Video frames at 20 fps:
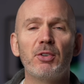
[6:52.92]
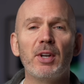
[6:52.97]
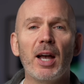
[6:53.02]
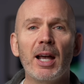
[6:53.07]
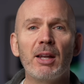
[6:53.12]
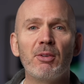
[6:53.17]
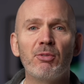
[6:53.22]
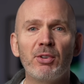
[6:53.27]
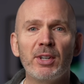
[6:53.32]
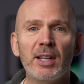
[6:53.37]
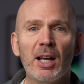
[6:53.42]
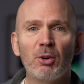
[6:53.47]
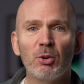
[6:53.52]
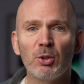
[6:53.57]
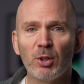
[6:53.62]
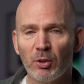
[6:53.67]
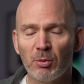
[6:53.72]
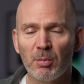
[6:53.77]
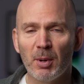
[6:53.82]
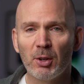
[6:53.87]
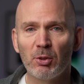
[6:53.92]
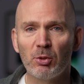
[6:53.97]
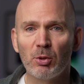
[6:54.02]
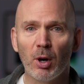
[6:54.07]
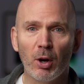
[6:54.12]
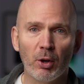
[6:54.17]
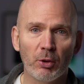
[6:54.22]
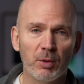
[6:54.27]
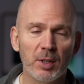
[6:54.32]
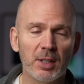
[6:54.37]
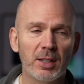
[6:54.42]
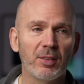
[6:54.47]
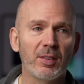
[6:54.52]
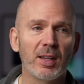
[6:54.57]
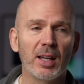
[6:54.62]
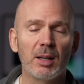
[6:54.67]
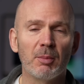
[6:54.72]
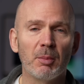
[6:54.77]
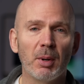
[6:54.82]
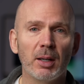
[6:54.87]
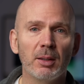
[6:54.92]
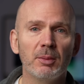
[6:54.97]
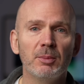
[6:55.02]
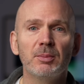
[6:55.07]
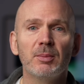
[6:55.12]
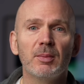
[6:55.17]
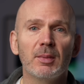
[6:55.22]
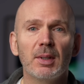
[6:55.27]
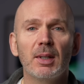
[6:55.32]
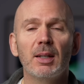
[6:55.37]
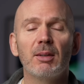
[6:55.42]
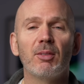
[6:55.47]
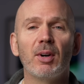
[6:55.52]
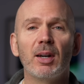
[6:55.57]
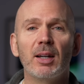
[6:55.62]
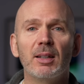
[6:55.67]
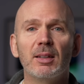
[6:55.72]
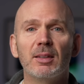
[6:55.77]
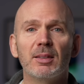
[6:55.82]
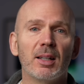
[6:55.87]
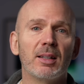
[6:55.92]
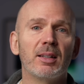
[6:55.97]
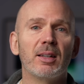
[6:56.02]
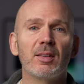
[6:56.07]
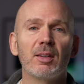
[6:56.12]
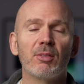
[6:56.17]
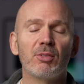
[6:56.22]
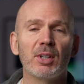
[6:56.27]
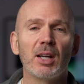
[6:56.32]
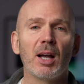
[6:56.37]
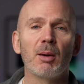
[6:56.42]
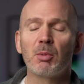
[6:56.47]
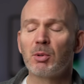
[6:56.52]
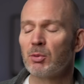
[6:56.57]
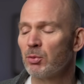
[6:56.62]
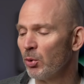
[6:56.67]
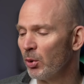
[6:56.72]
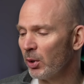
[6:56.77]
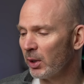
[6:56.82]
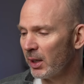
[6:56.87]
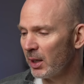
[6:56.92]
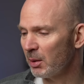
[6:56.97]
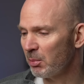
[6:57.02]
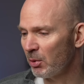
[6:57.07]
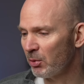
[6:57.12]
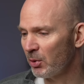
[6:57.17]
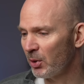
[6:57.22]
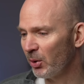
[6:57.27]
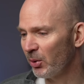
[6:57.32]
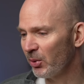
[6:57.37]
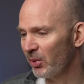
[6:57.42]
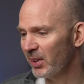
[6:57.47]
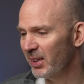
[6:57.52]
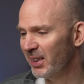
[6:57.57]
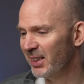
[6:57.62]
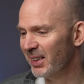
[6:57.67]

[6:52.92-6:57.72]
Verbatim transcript: ein Finger guckt aus dem Handschuh raus, wie ich das gerne mache, weil dann ist der Finger abgefroren, gehe ich mal von aus.